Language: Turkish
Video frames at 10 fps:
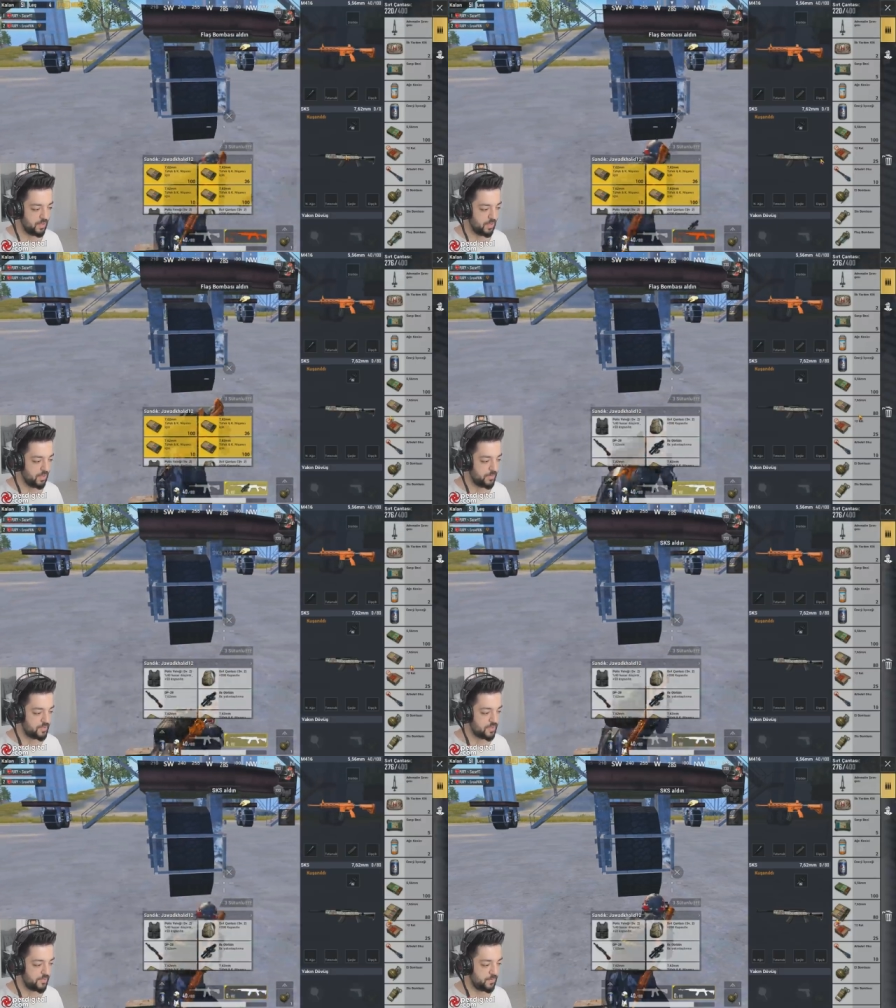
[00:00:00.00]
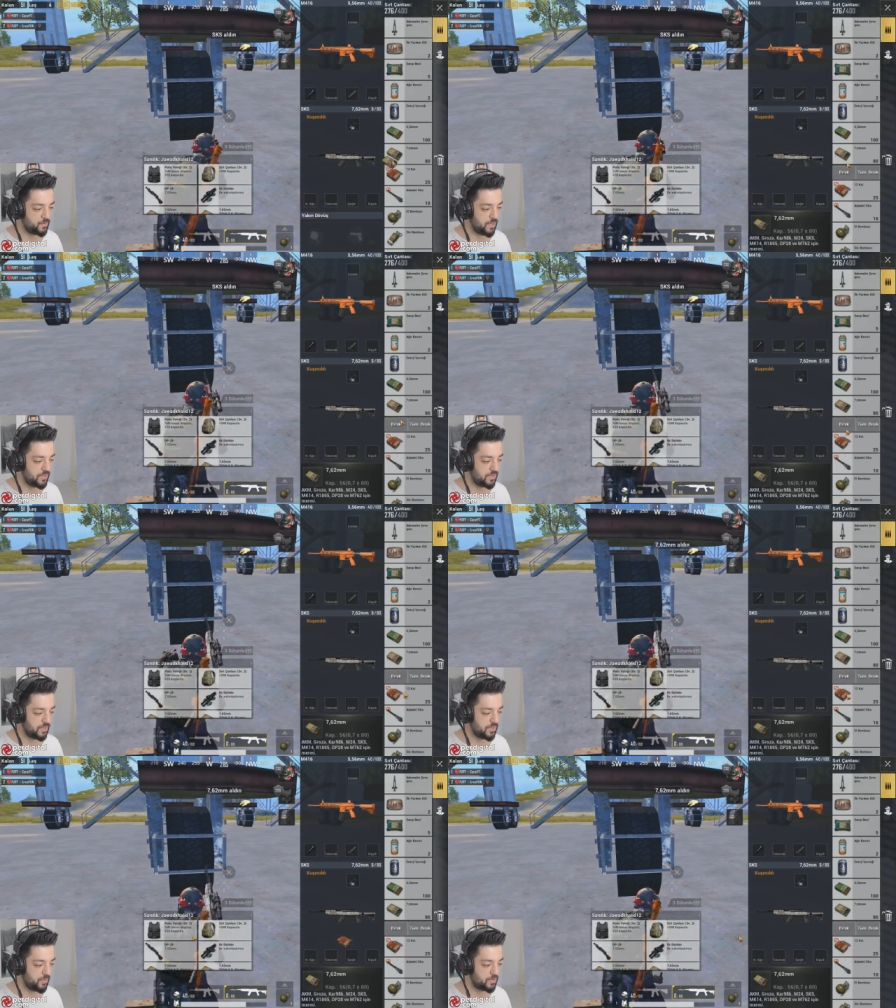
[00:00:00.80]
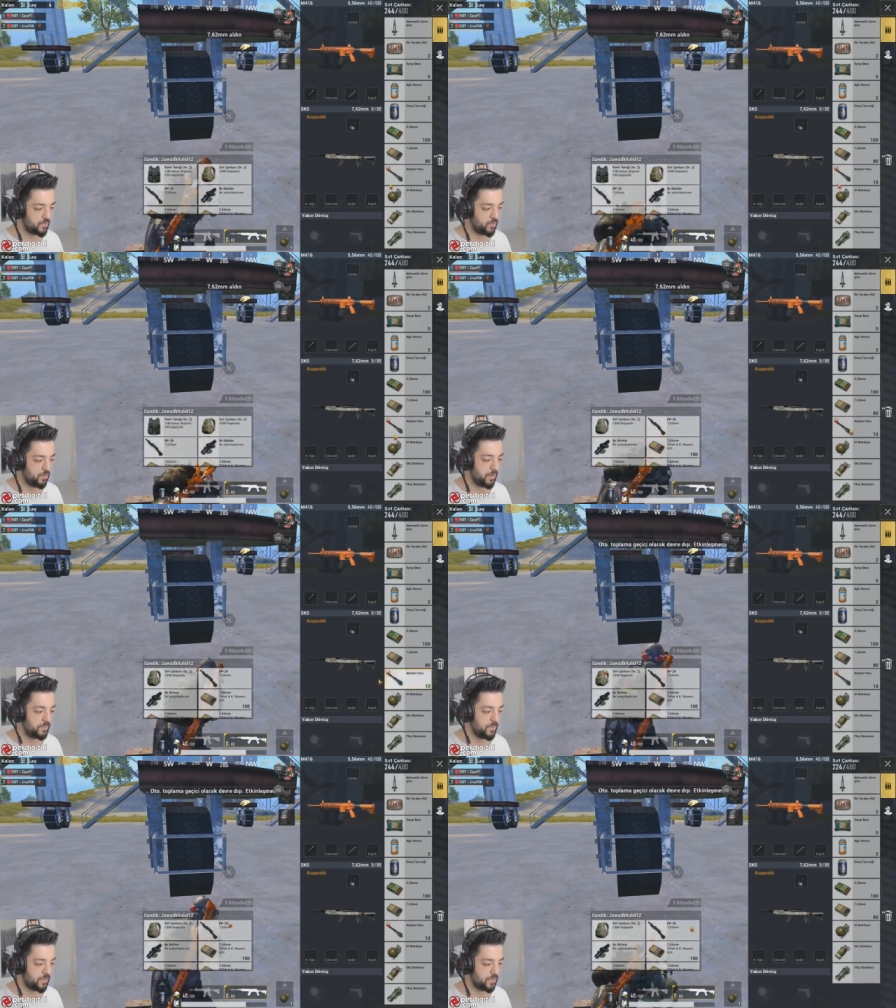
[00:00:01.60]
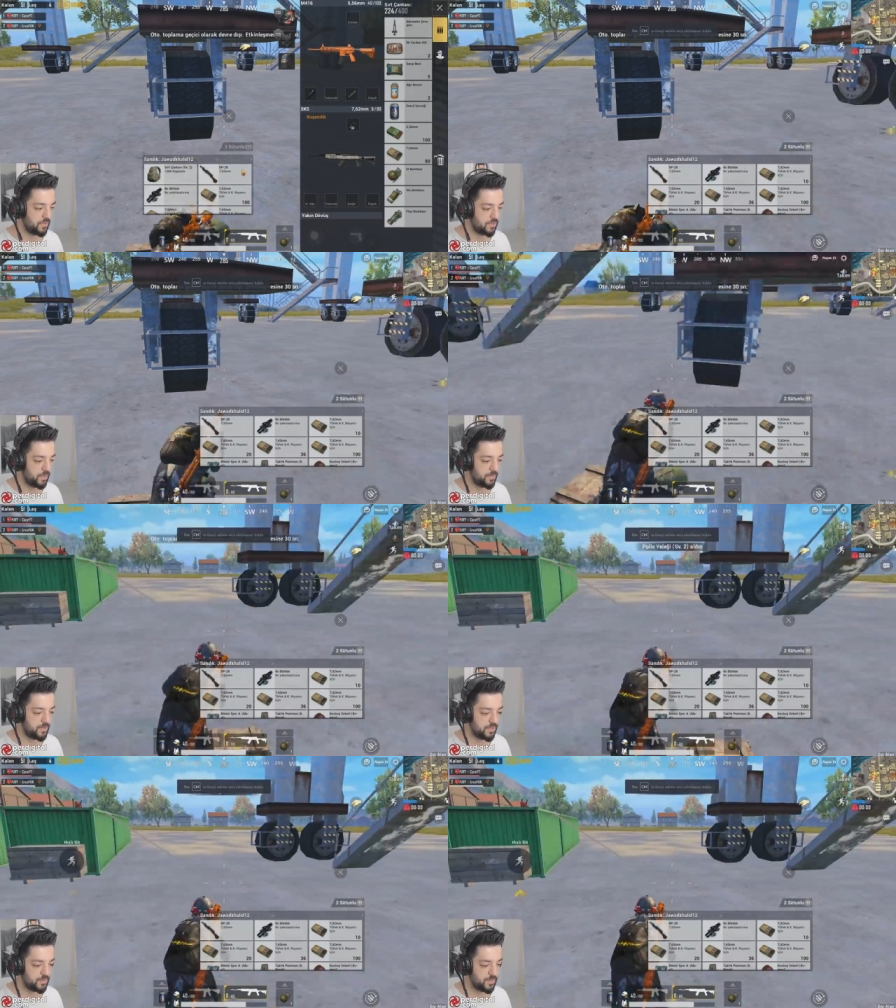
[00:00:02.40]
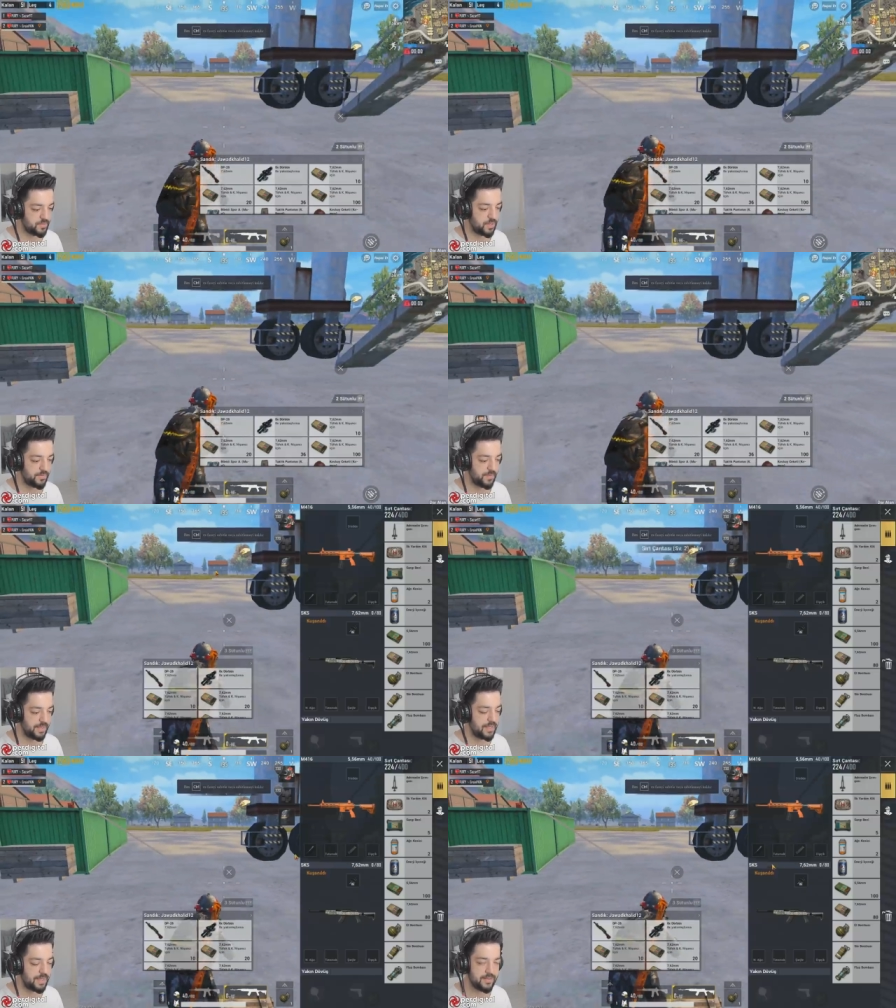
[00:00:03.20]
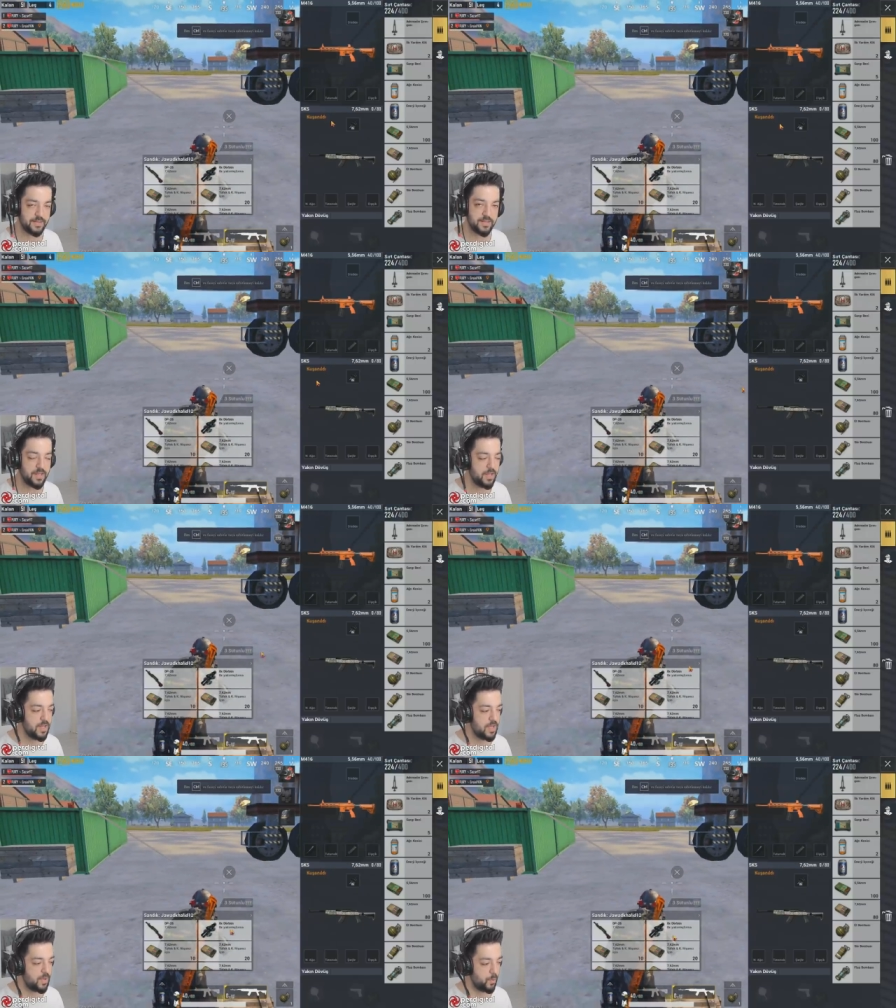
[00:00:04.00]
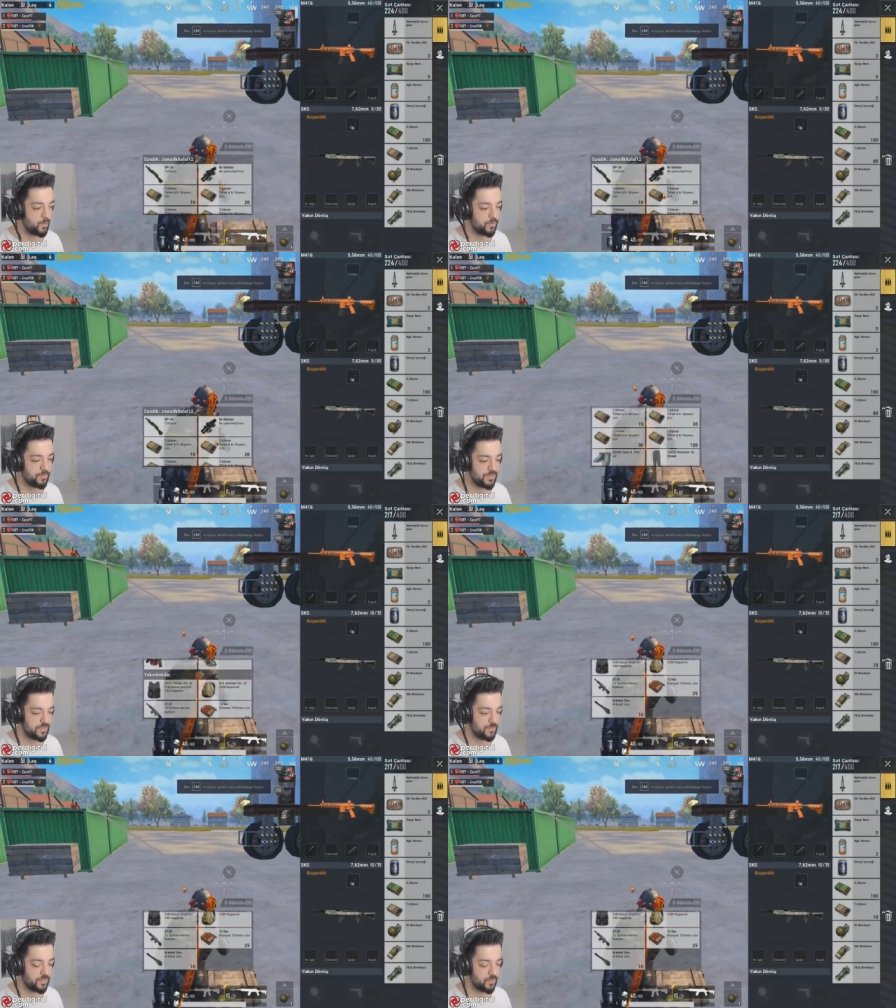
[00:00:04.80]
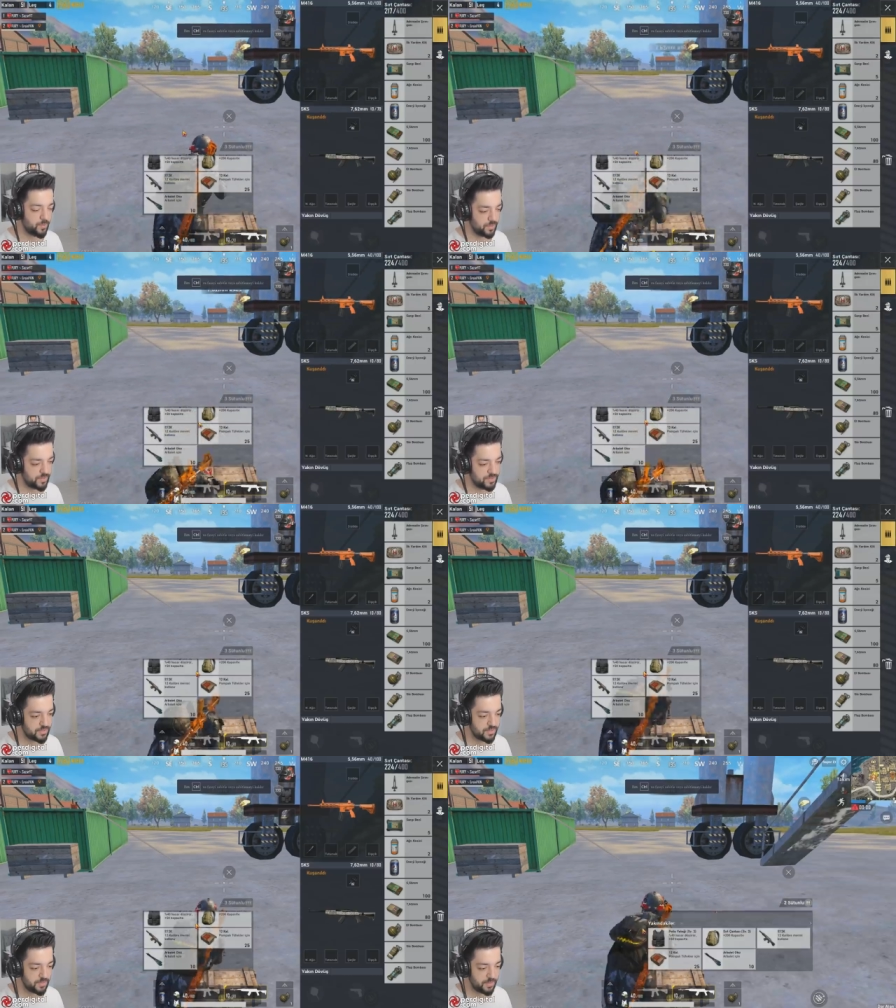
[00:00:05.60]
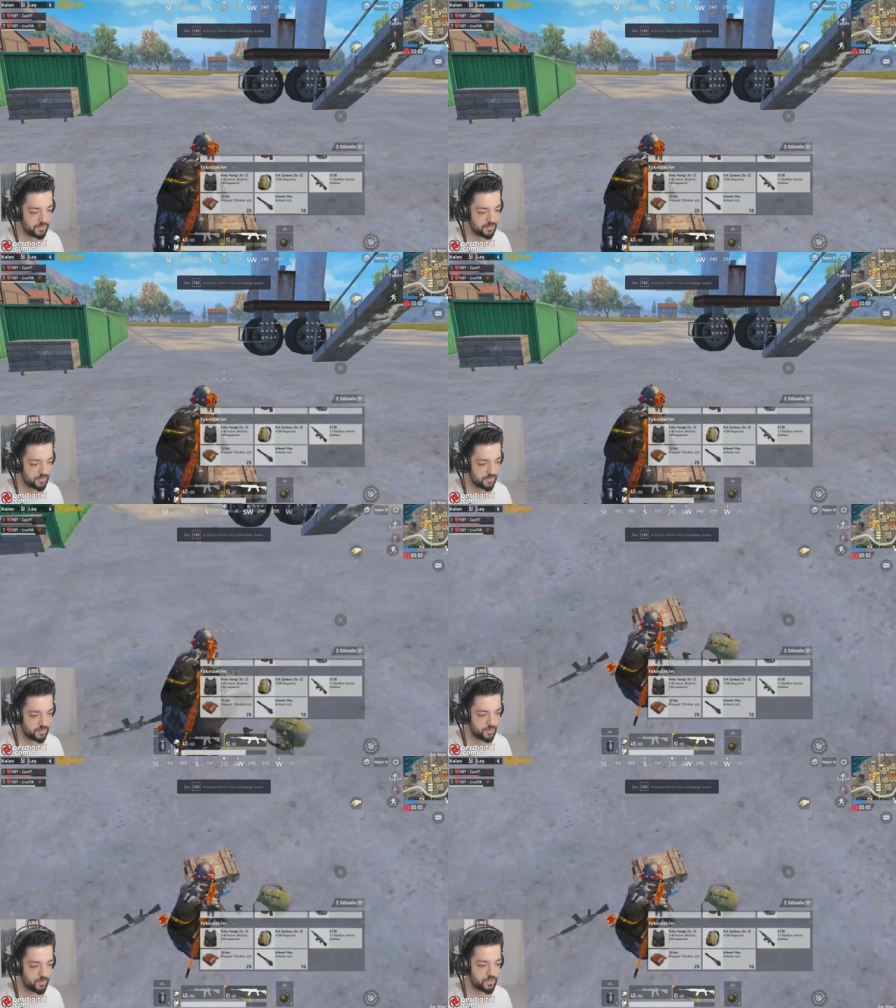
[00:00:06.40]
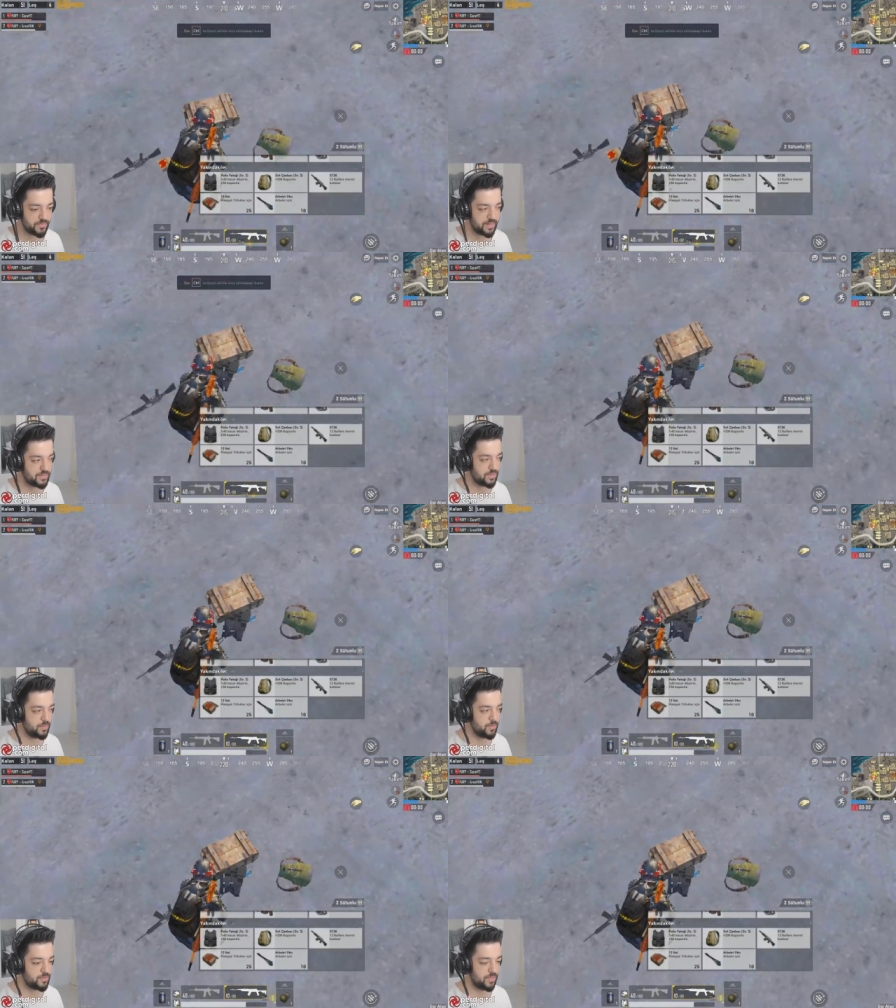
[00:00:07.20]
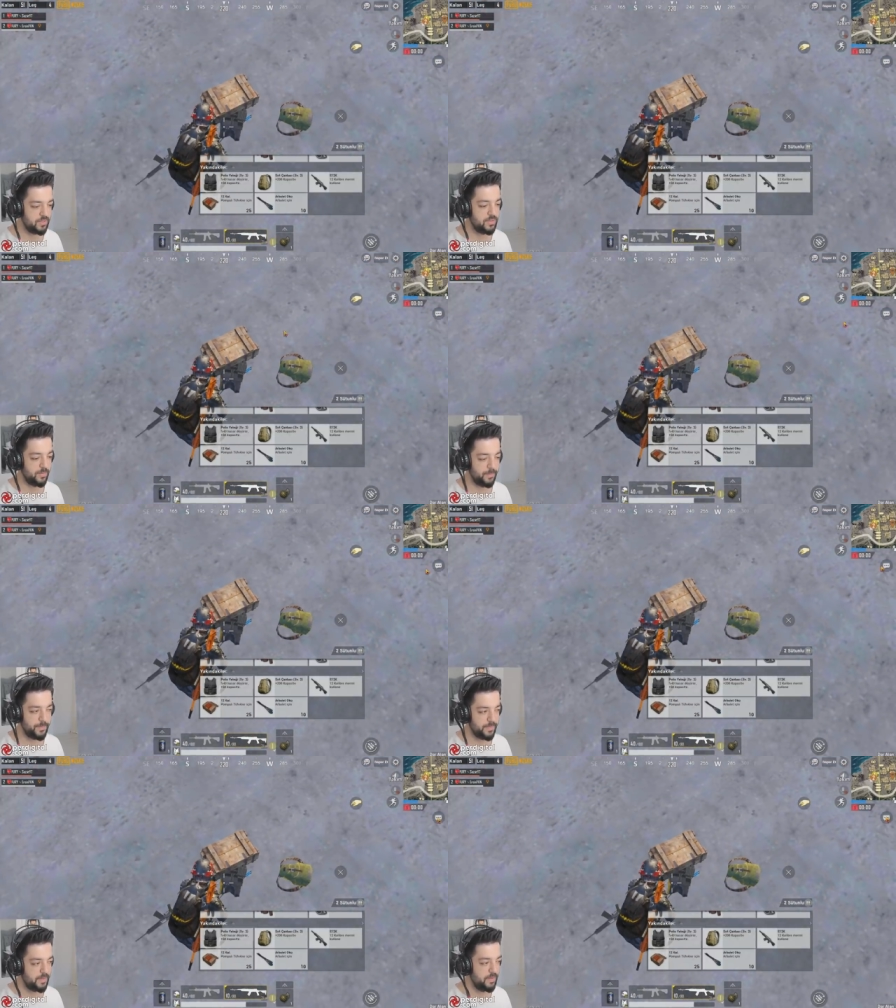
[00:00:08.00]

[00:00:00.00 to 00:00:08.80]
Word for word: e, mesafe uzakken Groza kullanmam arkadaşlar. Ama yakın mesafeye geldiğinde oyun bitime doğru gittiğinde ben Groza varsa Groza alırım.